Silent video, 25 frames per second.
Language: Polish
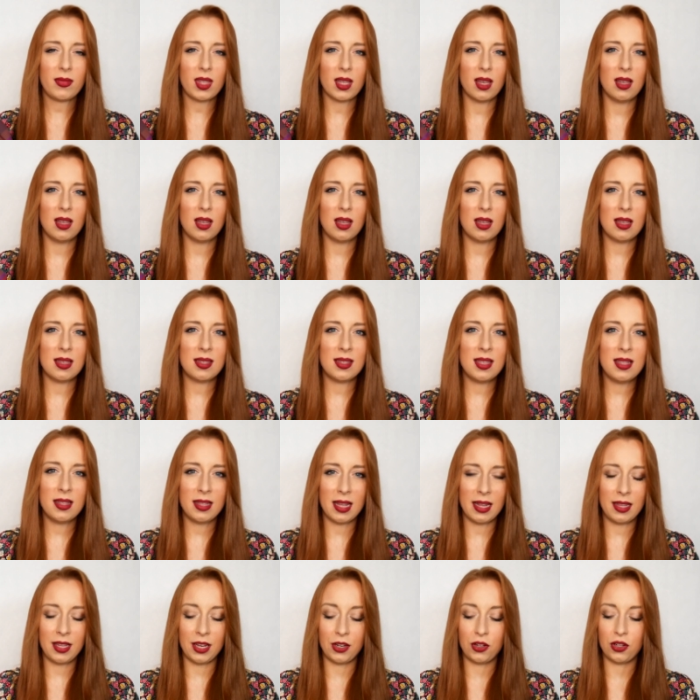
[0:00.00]
e,
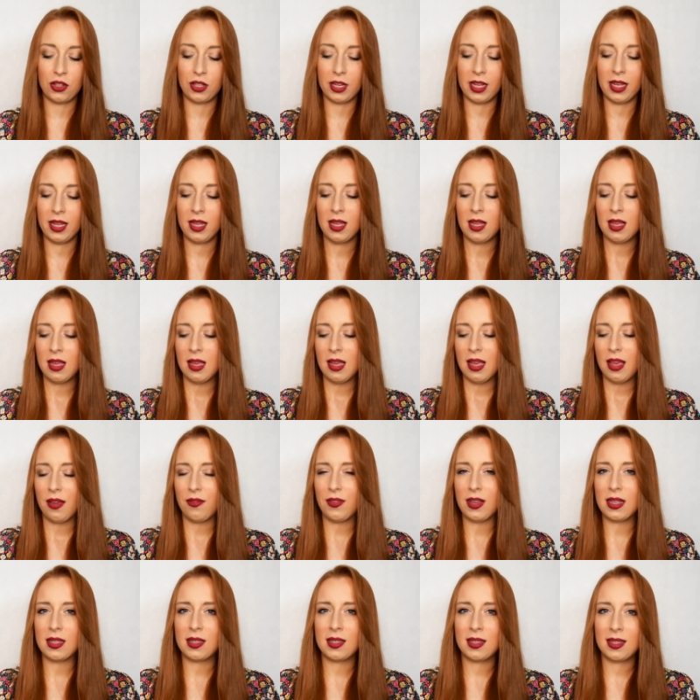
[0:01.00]
syntetyczny,
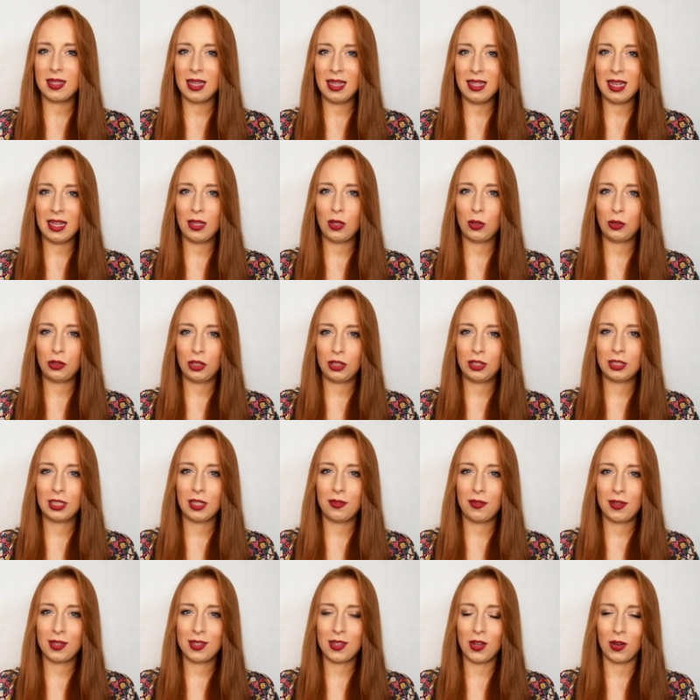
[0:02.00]
więc cena
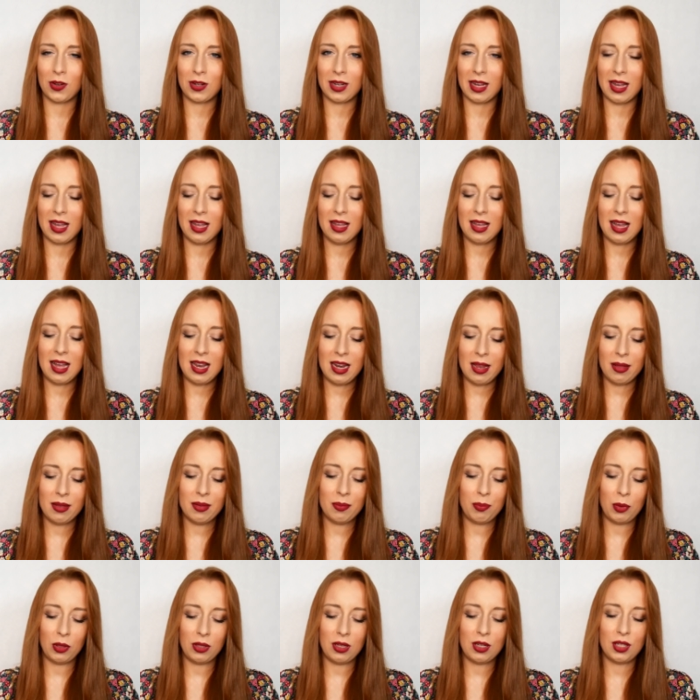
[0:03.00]
troszeczkę wysoka,
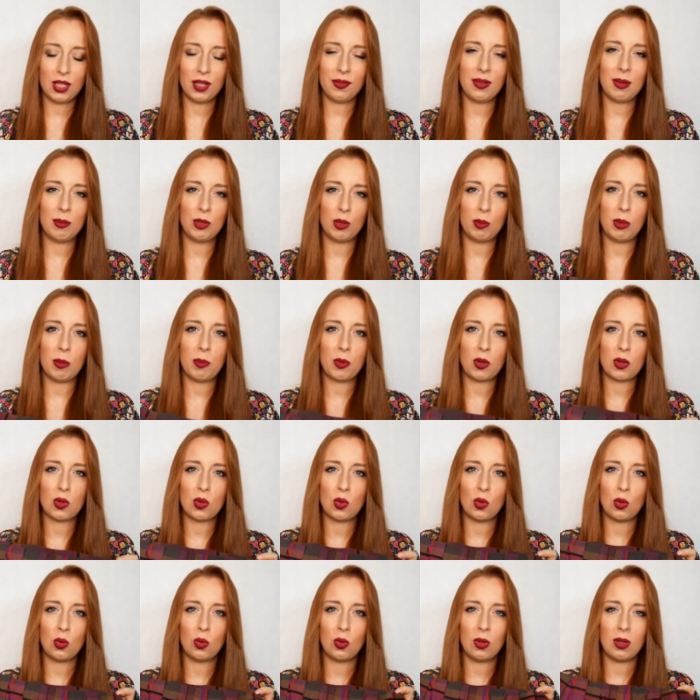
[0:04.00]
ale podejrzewam, że po
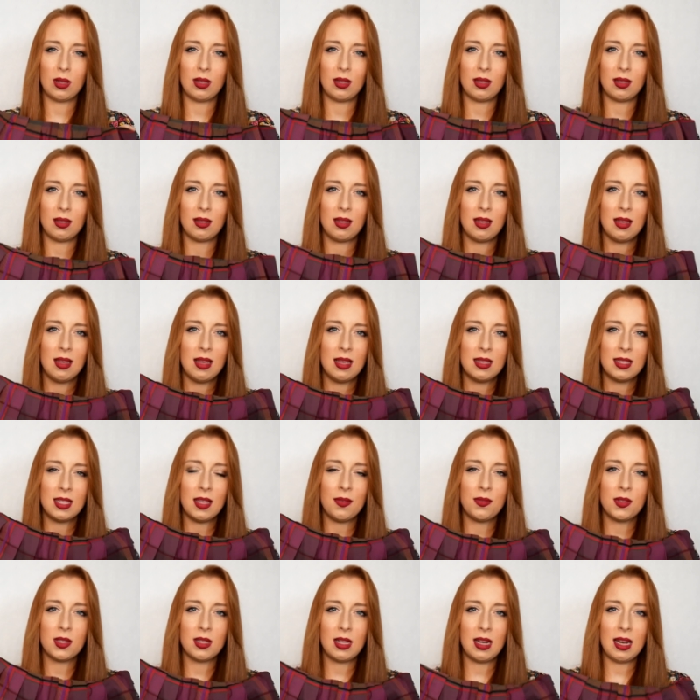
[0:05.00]
prostu e,
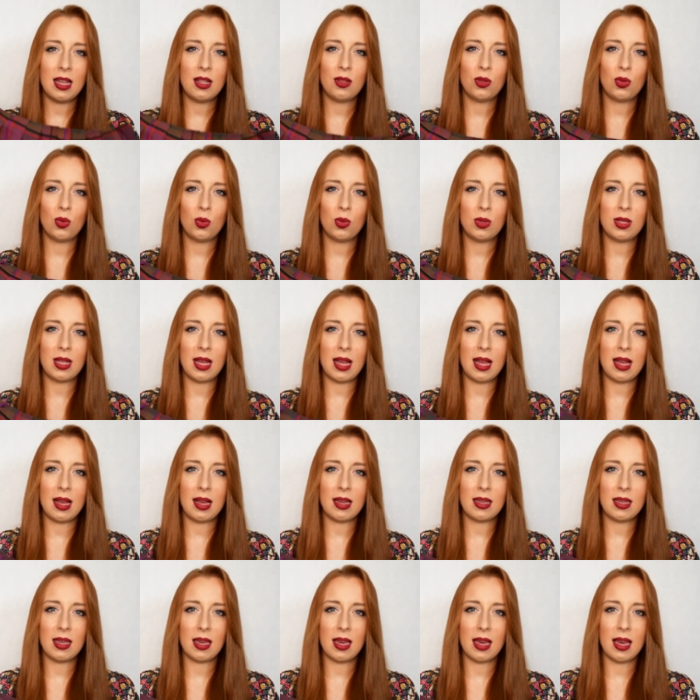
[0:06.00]
ze względu
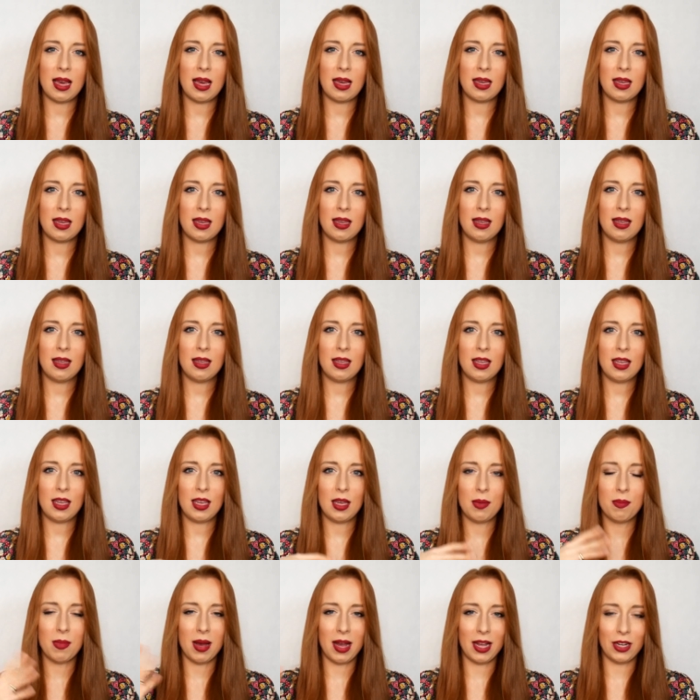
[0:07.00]
na jej
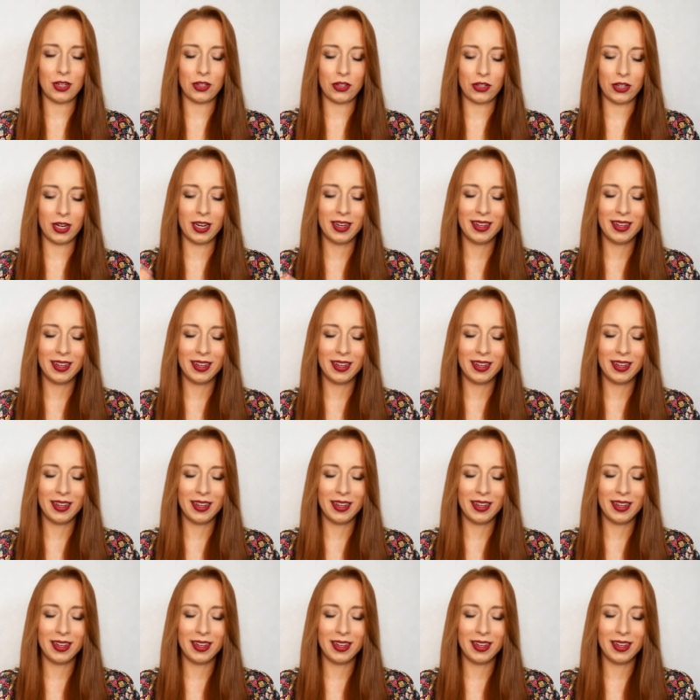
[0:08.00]
imaż,